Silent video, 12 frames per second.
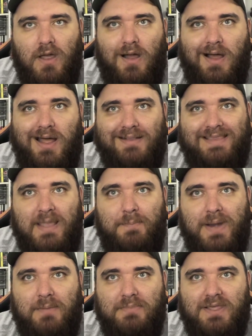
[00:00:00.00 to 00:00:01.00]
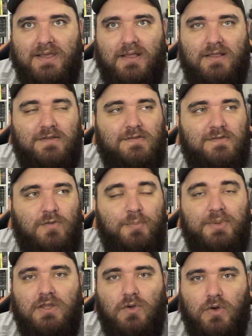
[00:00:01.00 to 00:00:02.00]
até para minhas
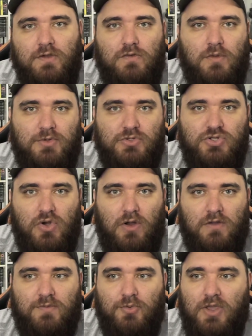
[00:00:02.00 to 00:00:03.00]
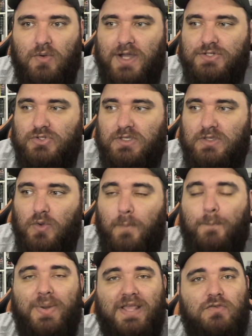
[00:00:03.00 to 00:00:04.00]
opiniões sobre os jogos, porque eu acho que o
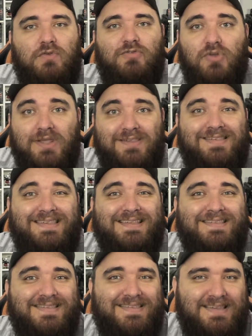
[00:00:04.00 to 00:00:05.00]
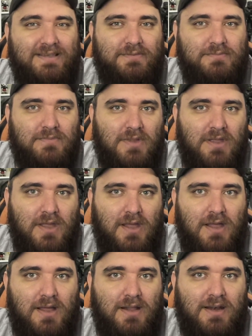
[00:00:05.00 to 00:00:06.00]
preço influencia sim
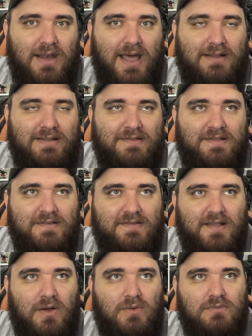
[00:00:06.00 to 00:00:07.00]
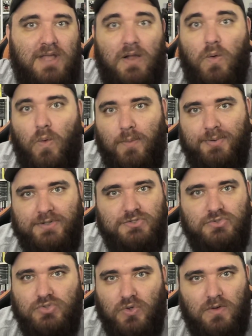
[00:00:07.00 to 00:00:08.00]
na decisão da compra
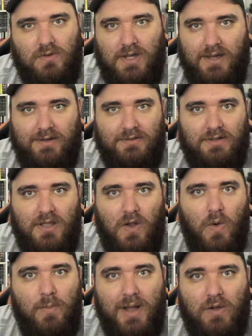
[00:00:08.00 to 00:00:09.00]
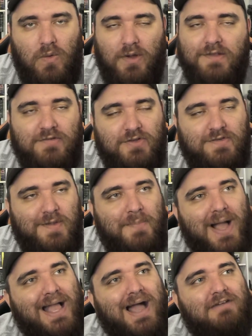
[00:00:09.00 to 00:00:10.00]
de um jogo, cara. Uma coisa é você
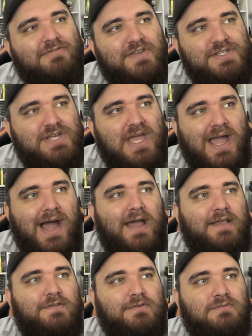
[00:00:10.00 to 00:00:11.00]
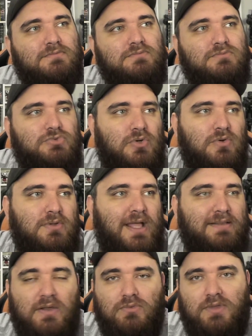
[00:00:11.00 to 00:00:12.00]
pagar 20 reais num jogo
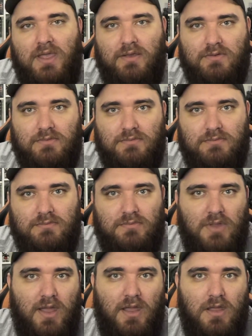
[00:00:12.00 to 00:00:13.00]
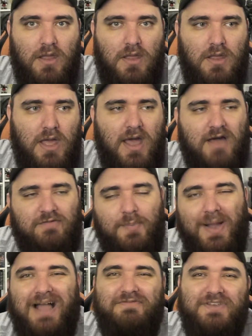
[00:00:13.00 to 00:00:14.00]
da Telltale, né? Ah, vou
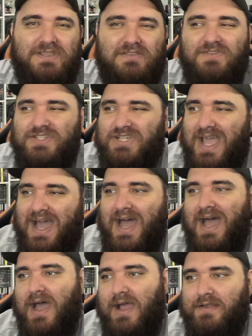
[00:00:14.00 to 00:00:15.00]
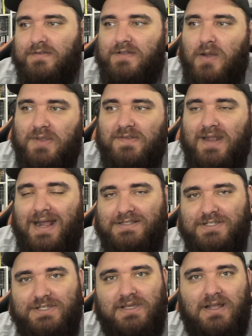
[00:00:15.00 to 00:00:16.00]
pagar 20, reais, dar uma
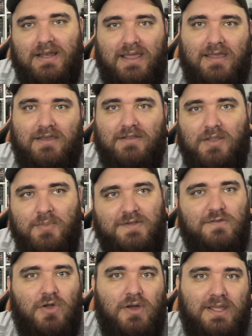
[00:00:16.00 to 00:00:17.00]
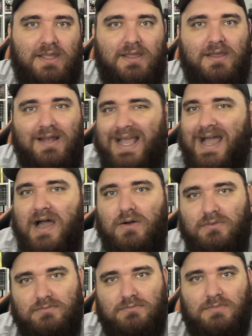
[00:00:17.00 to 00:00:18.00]
zeradinha ali, ter uma historinha, legal.